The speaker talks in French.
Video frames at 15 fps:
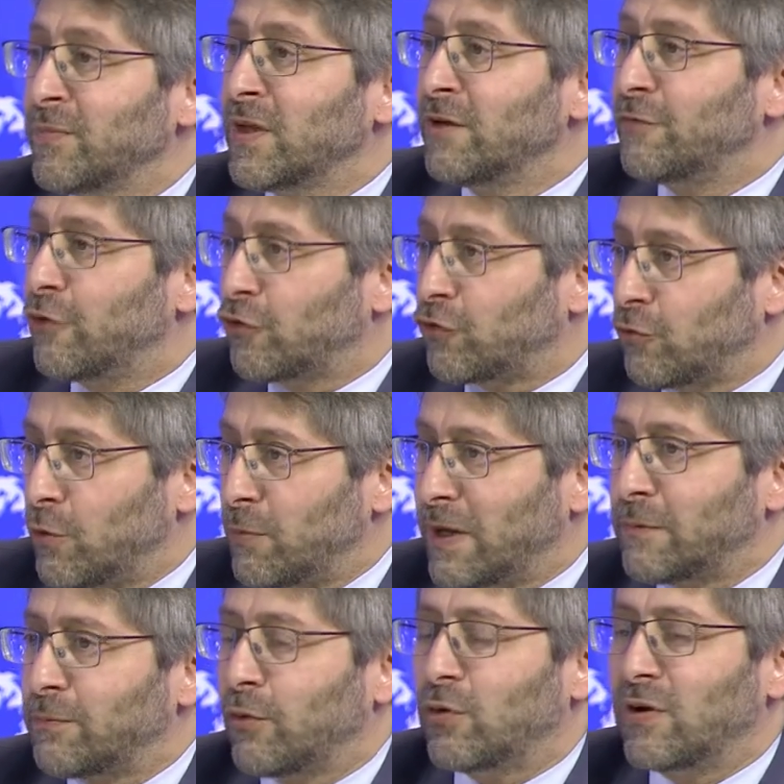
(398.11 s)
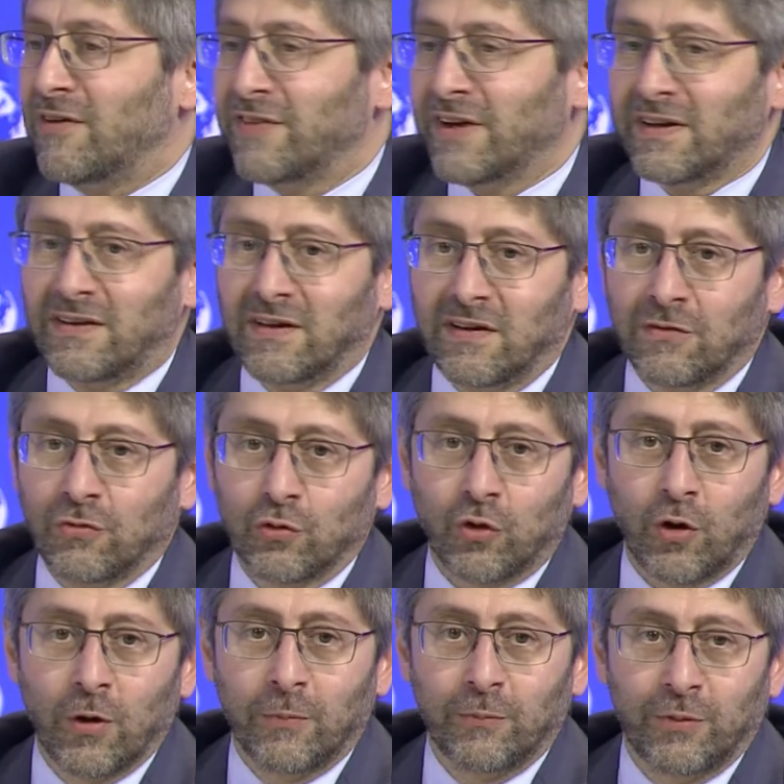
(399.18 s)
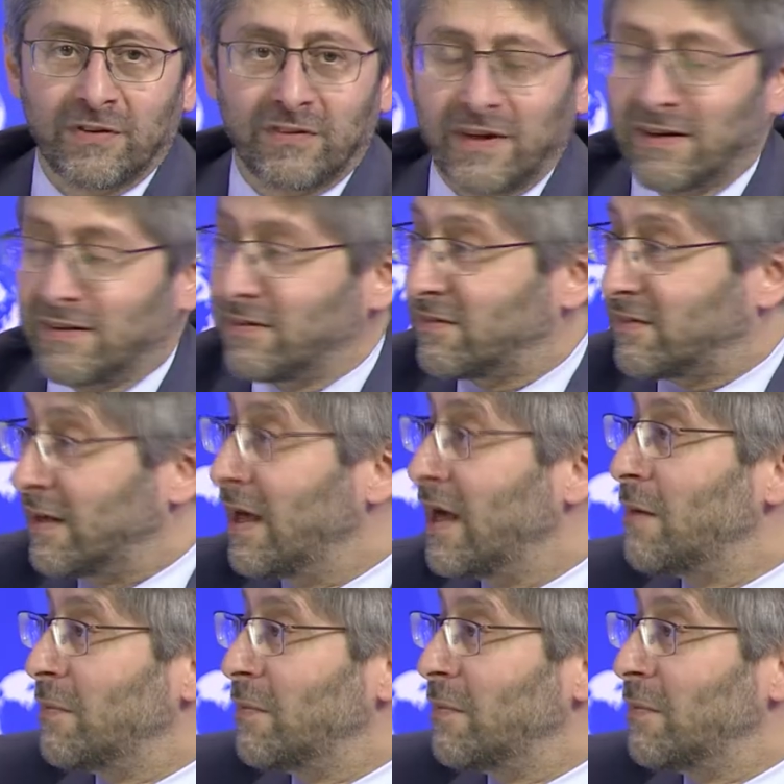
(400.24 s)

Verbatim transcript: il faut que je me batte pour que la vérité des autres puisse exister.